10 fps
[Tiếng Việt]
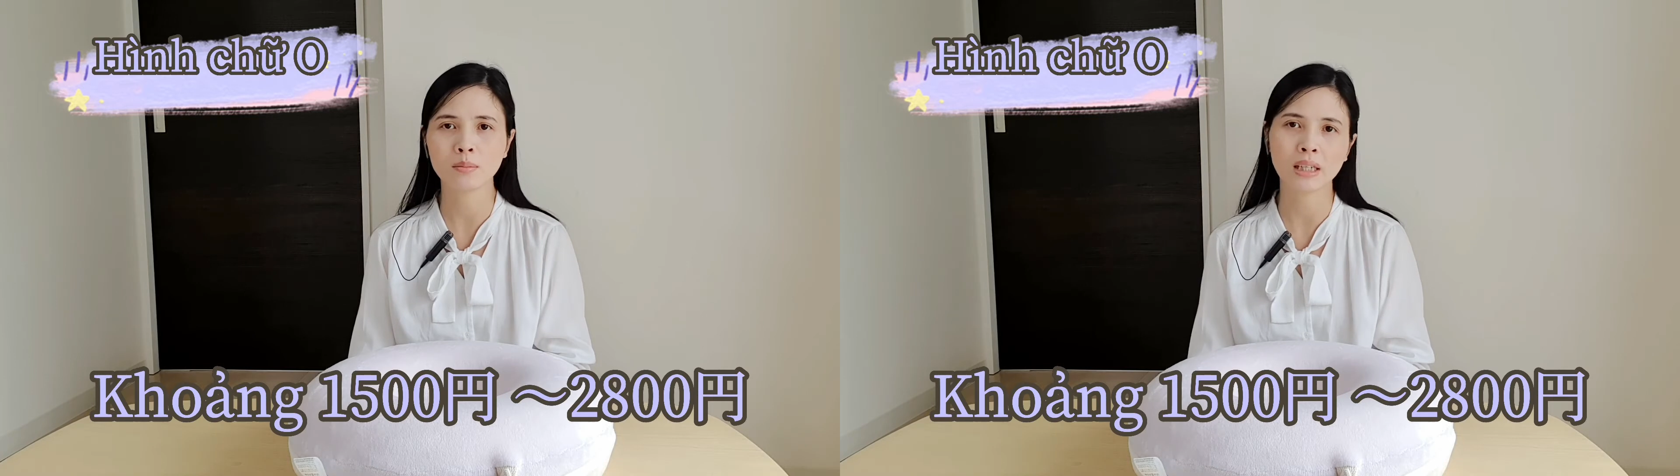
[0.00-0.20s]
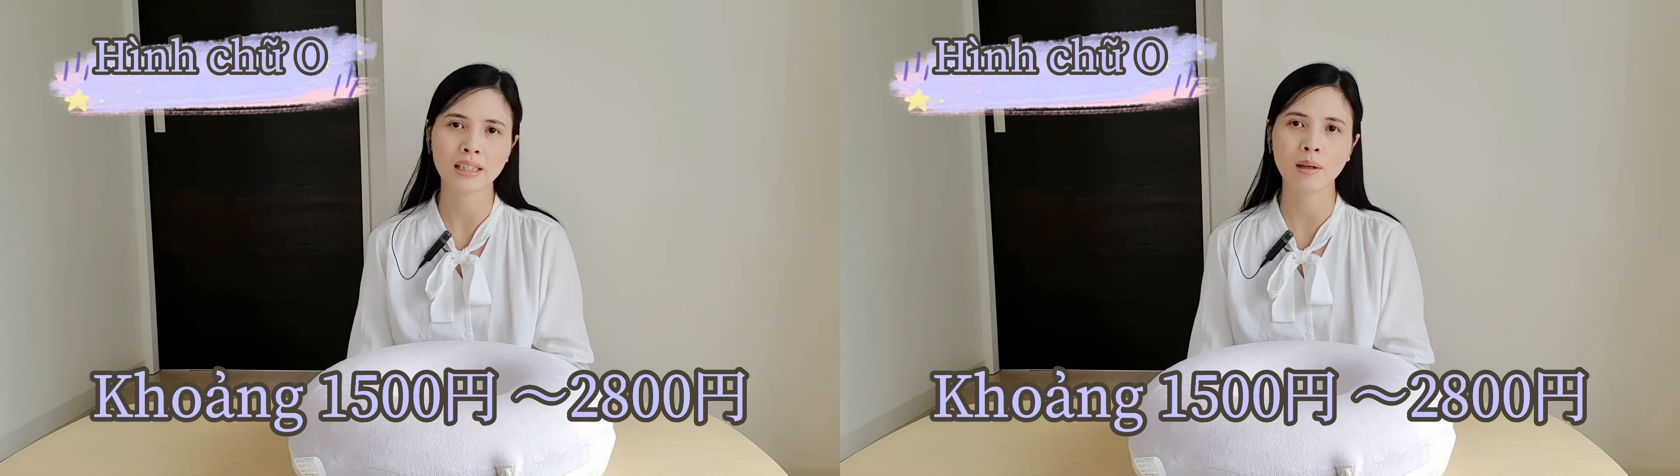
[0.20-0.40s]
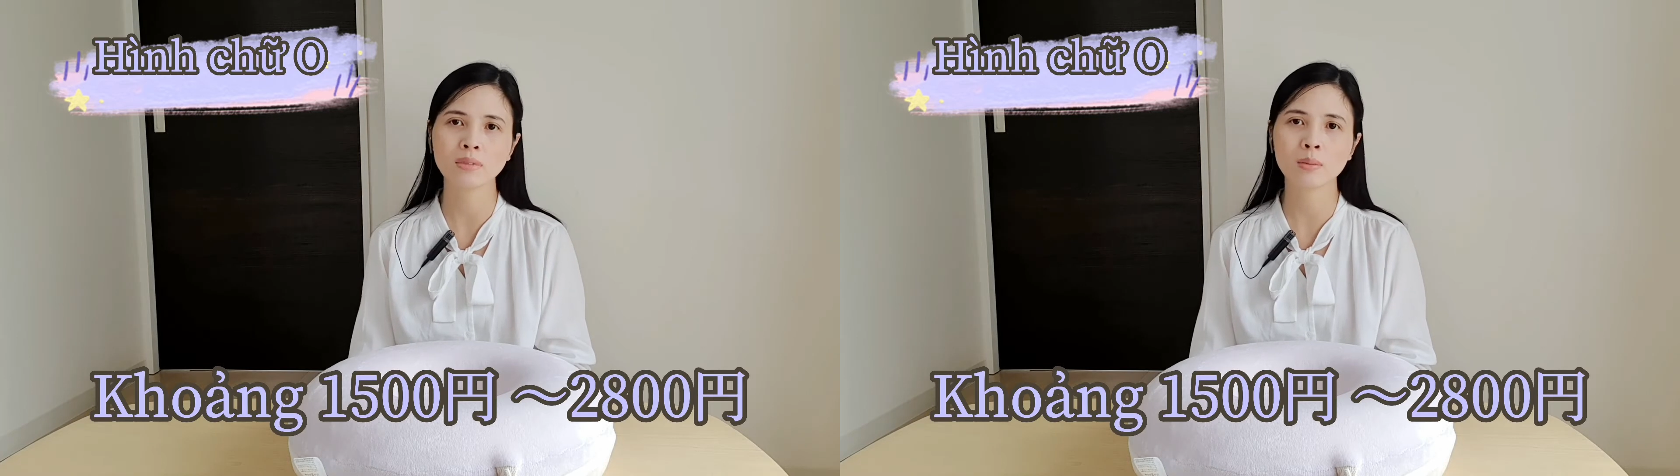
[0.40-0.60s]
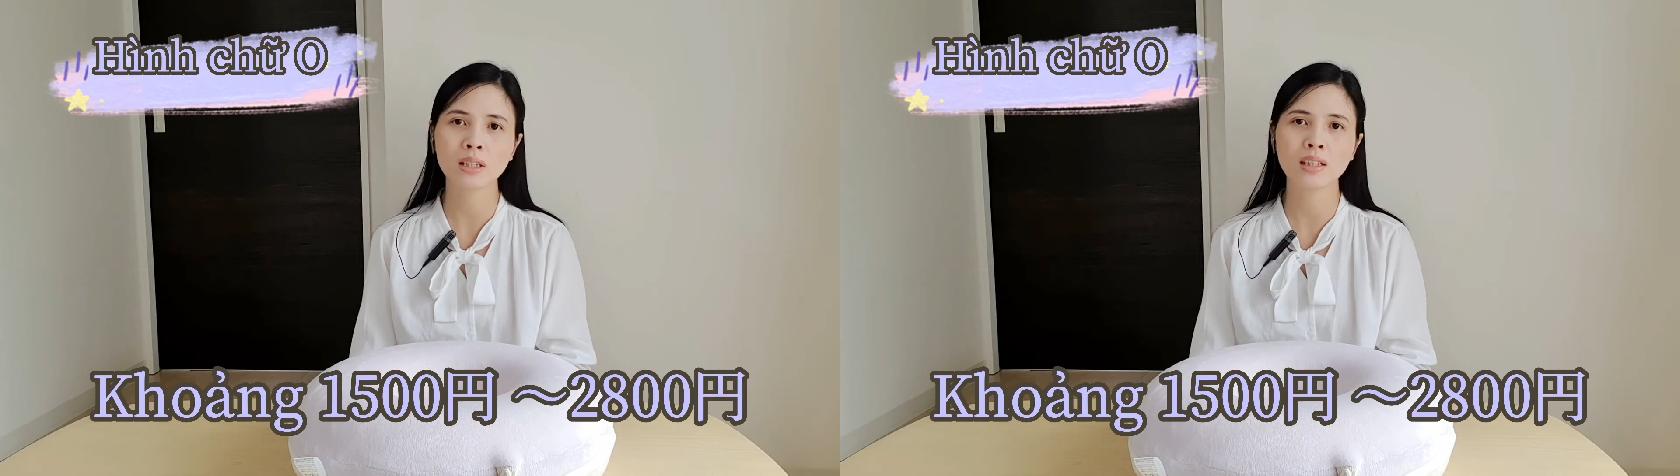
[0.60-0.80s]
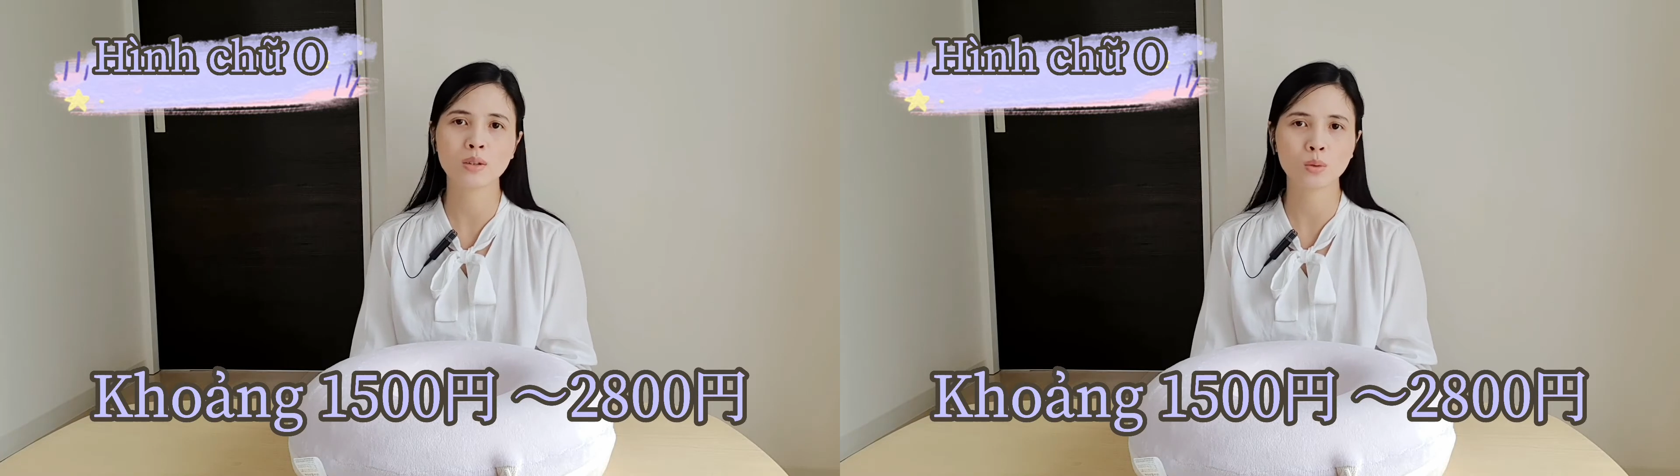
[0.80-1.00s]
700
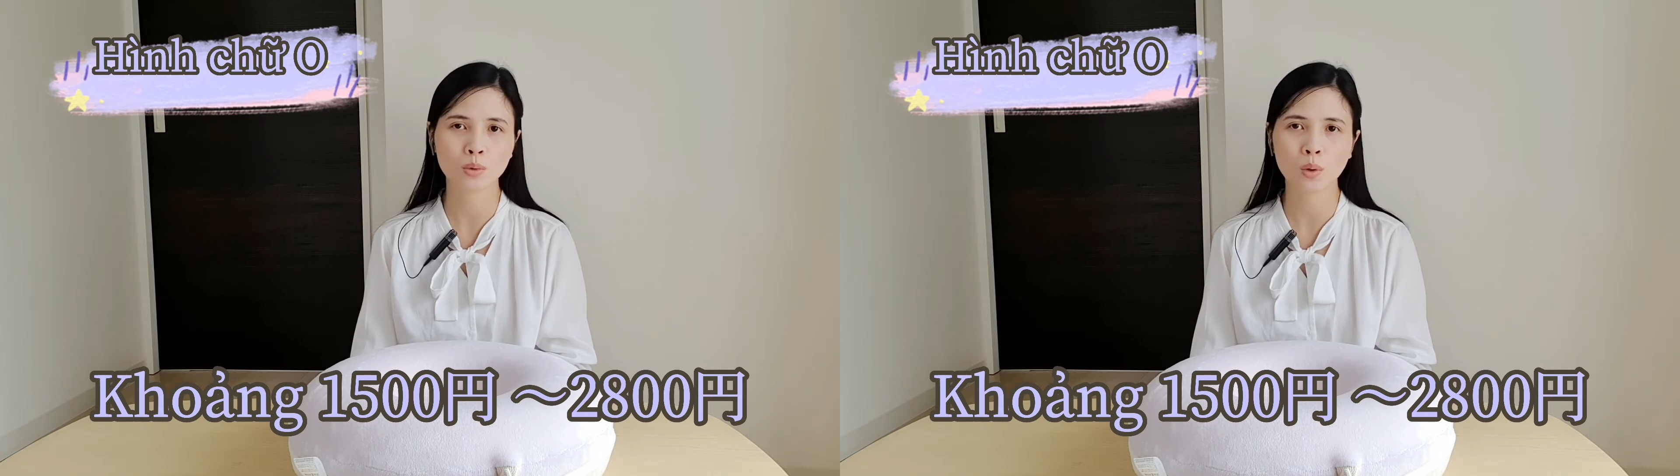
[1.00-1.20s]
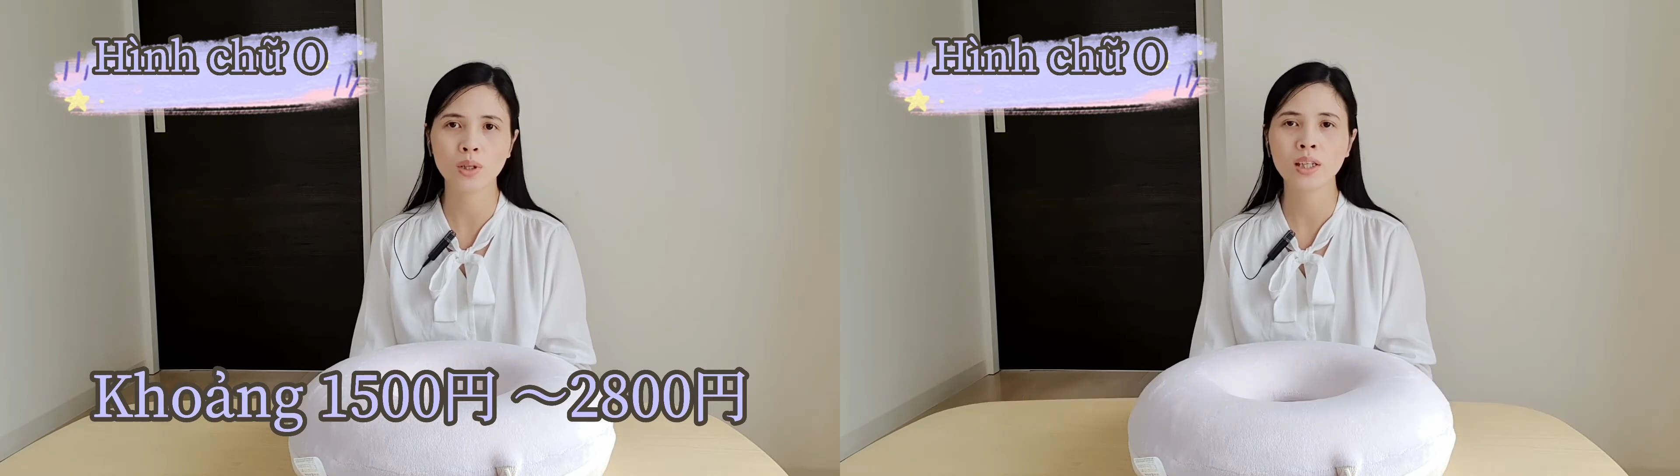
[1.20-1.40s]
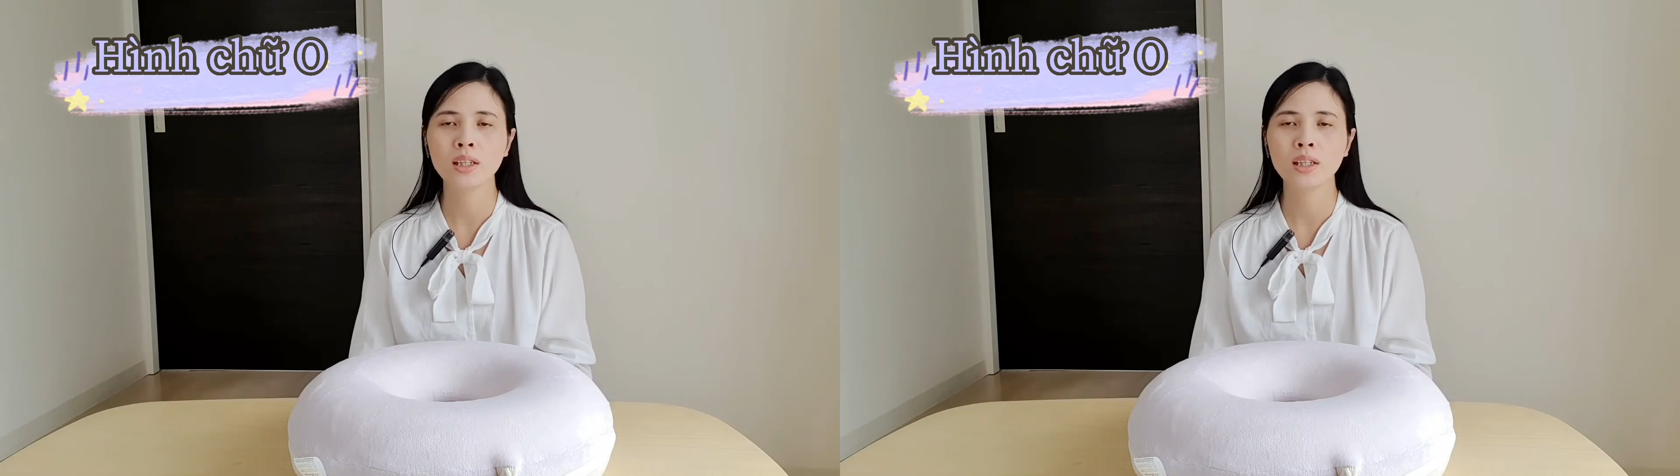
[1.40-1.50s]
yên là cùng thôi